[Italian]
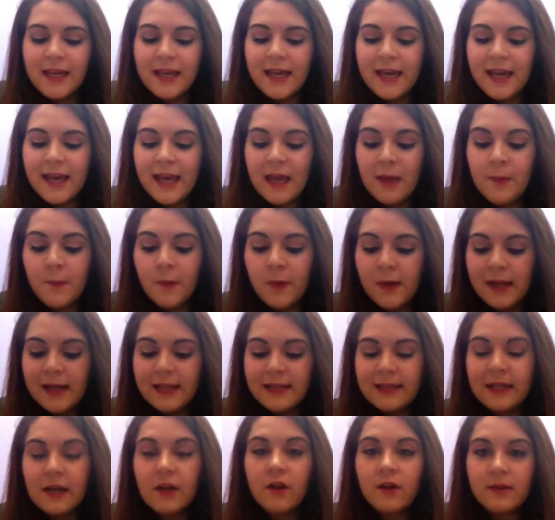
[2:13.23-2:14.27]
e poi
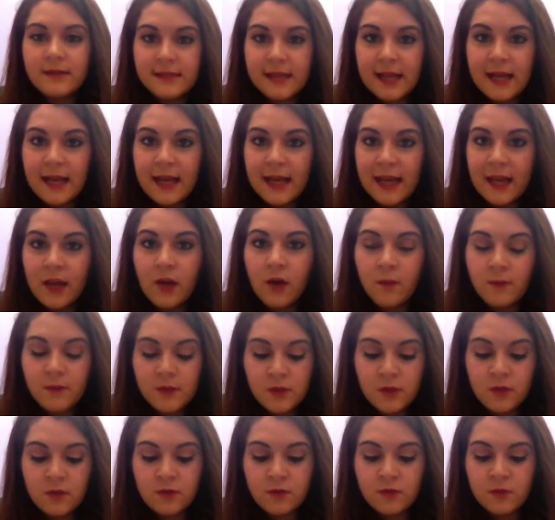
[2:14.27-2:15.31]
l'altra cosa è come
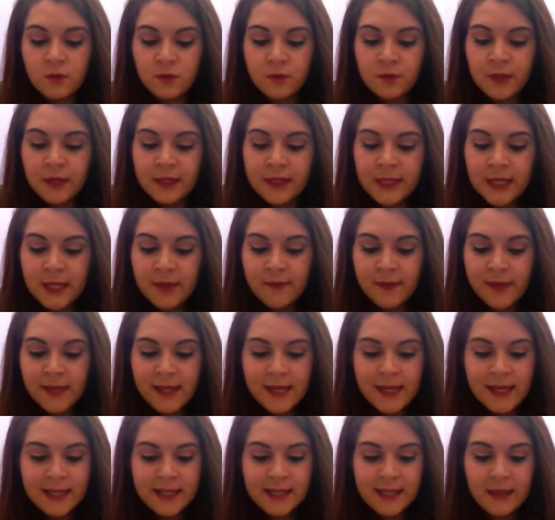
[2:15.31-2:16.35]
sono strutturate le
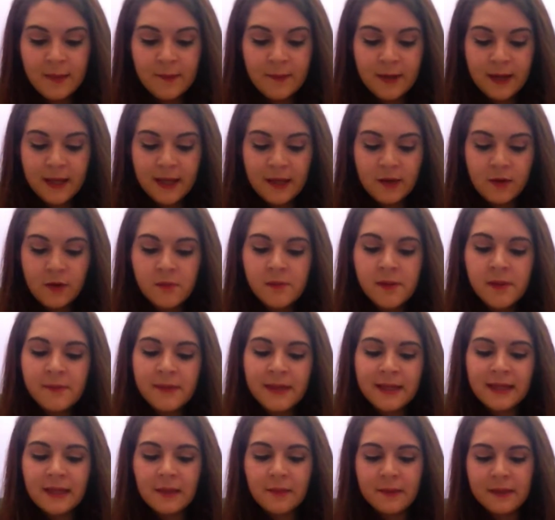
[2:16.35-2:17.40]
vignette, perché
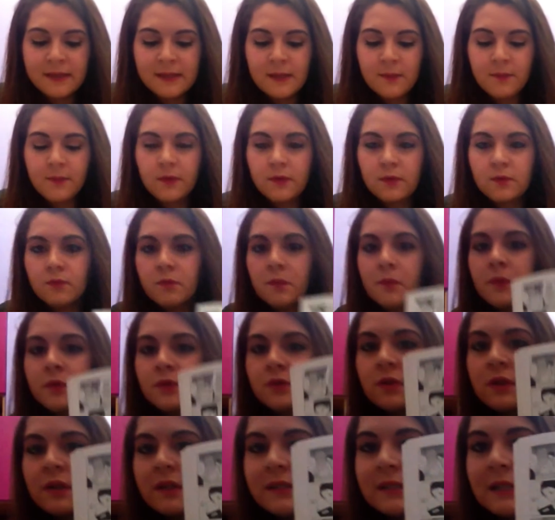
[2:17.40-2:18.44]
normalmente per esempio
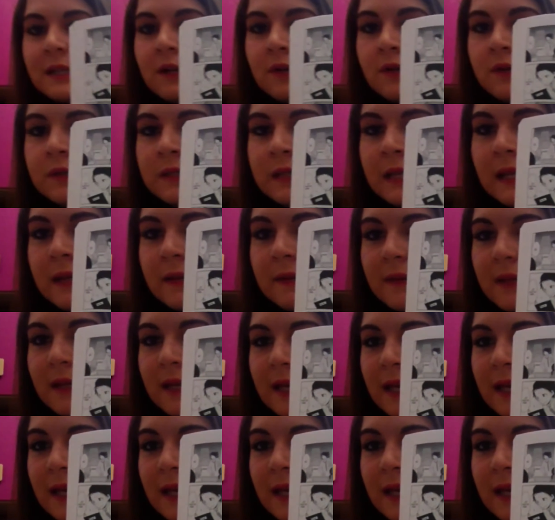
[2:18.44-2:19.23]
possono essere così,